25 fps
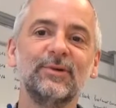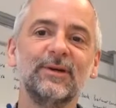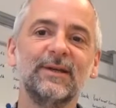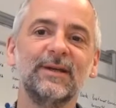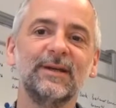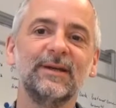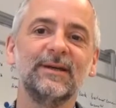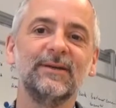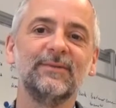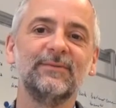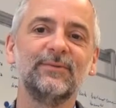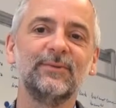
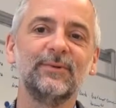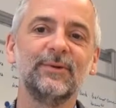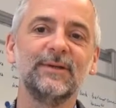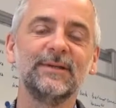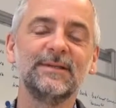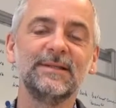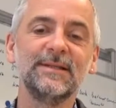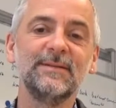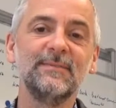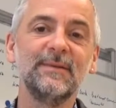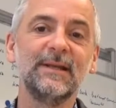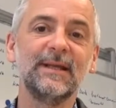hier vor
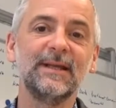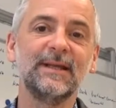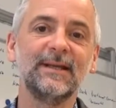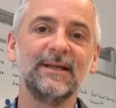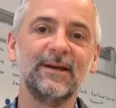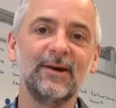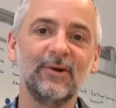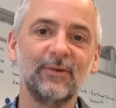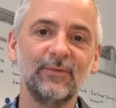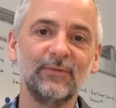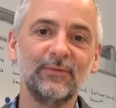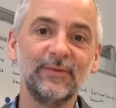ziemlich
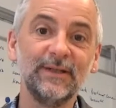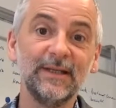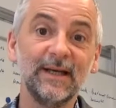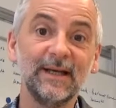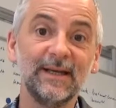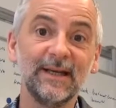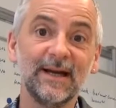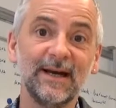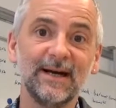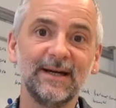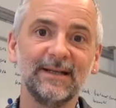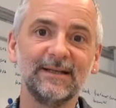genau vier
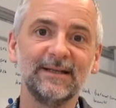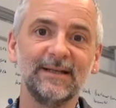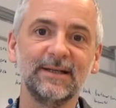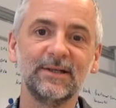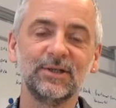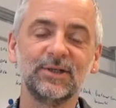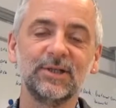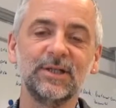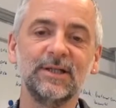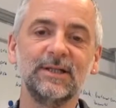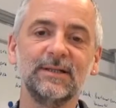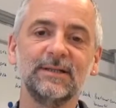Jahren
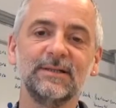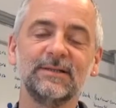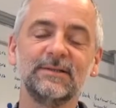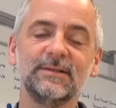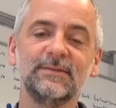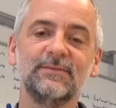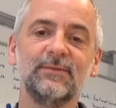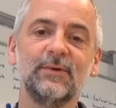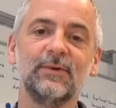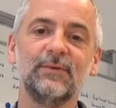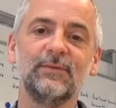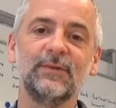erschienen ist.
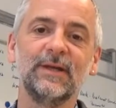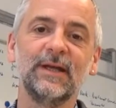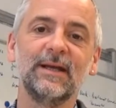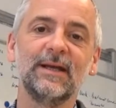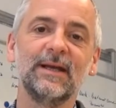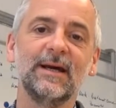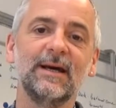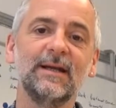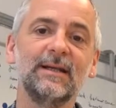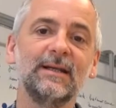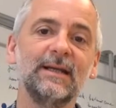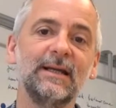Vor vier
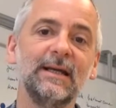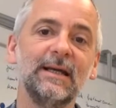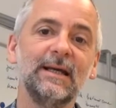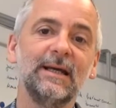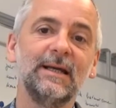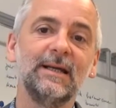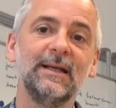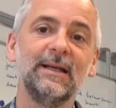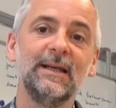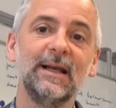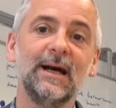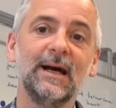Jahren
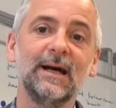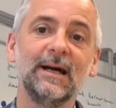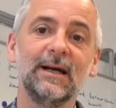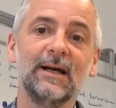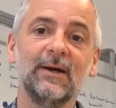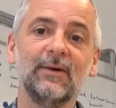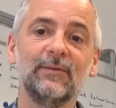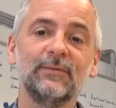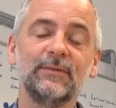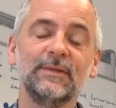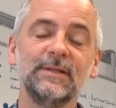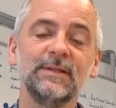lagen
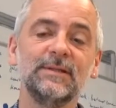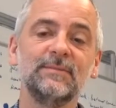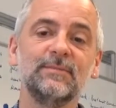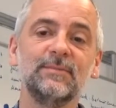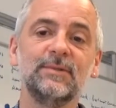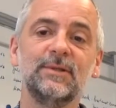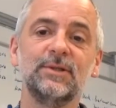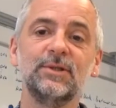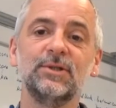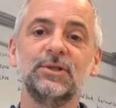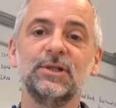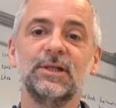auf diesem
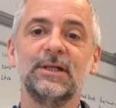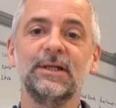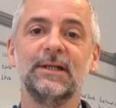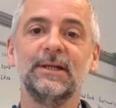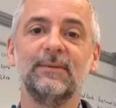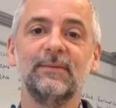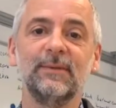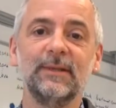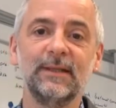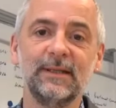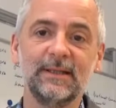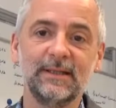Tisch hier
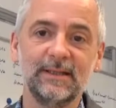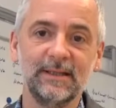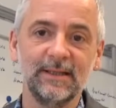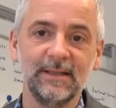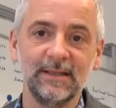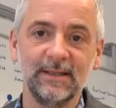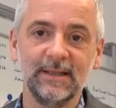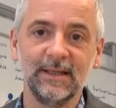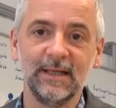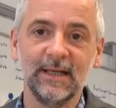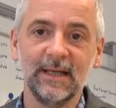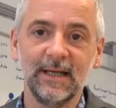nämlich
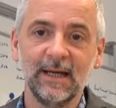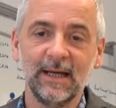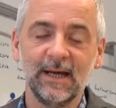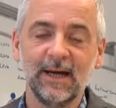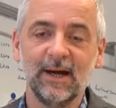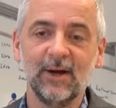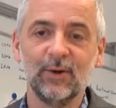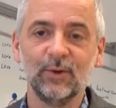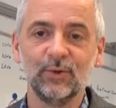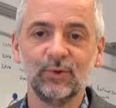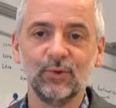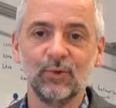die
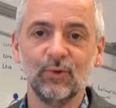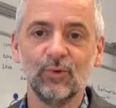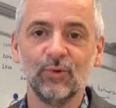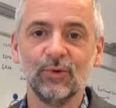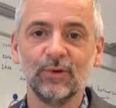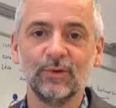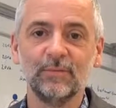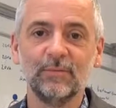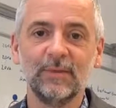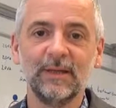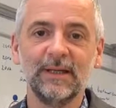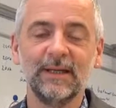
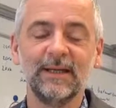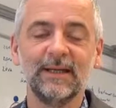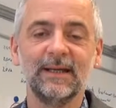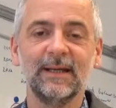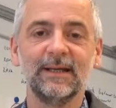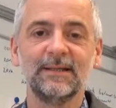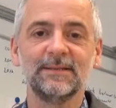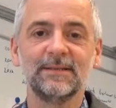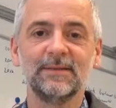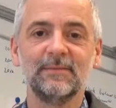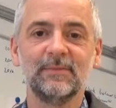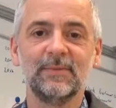Autoren
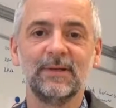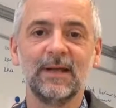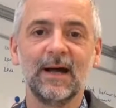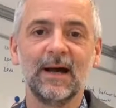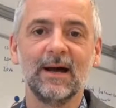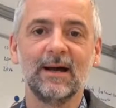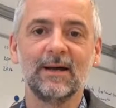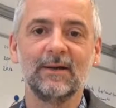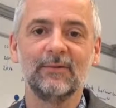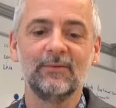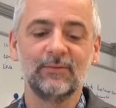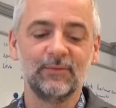
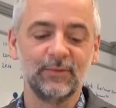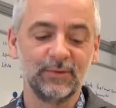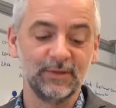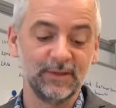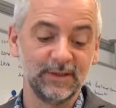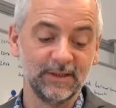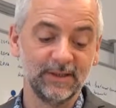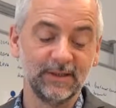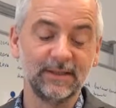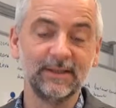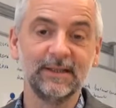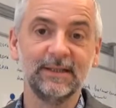Belegexemplare für
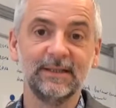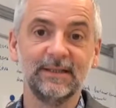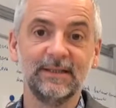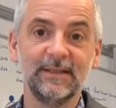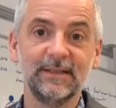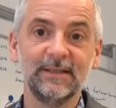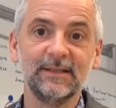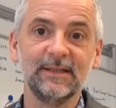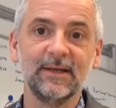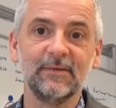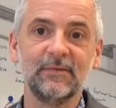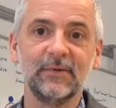die
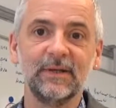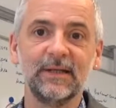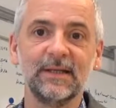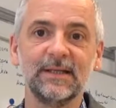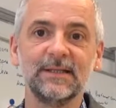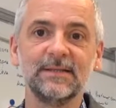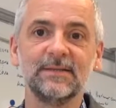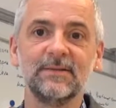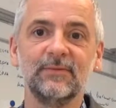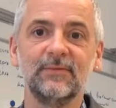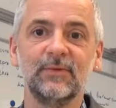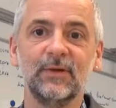Kritik der
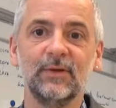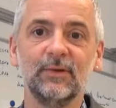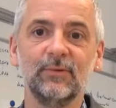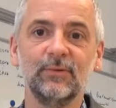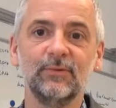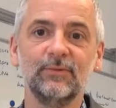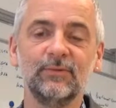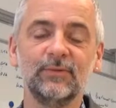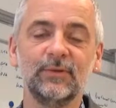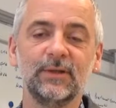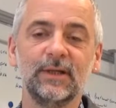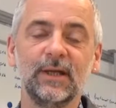vernetzten
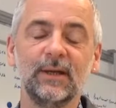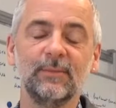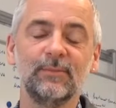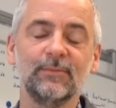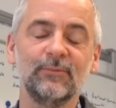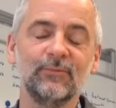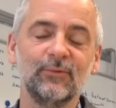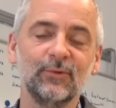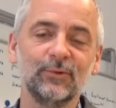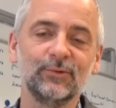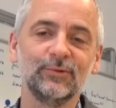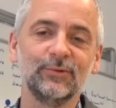Vernunft. Ich habe
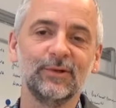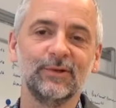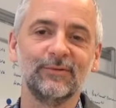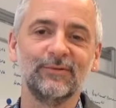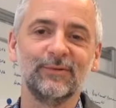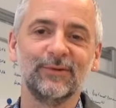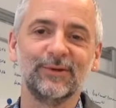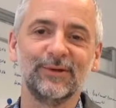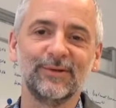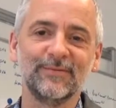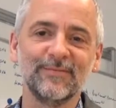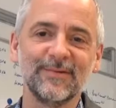ein Foto
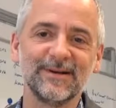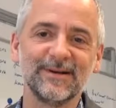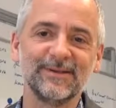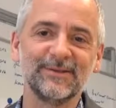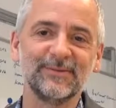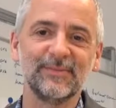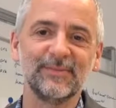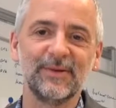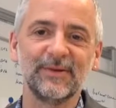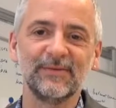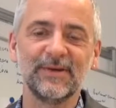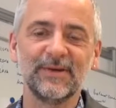davon gemacht
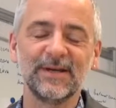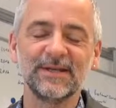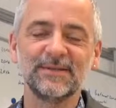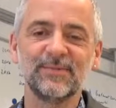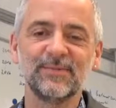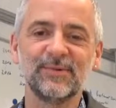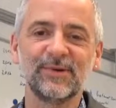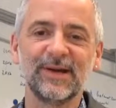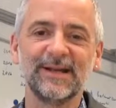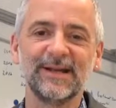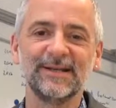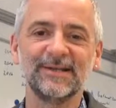und bei
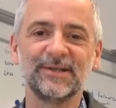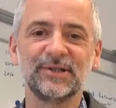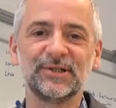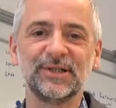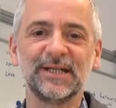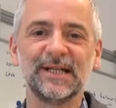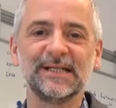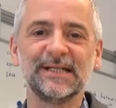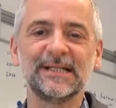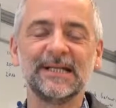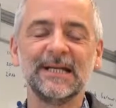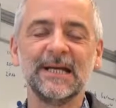Facebook
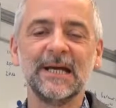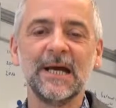eingestellt.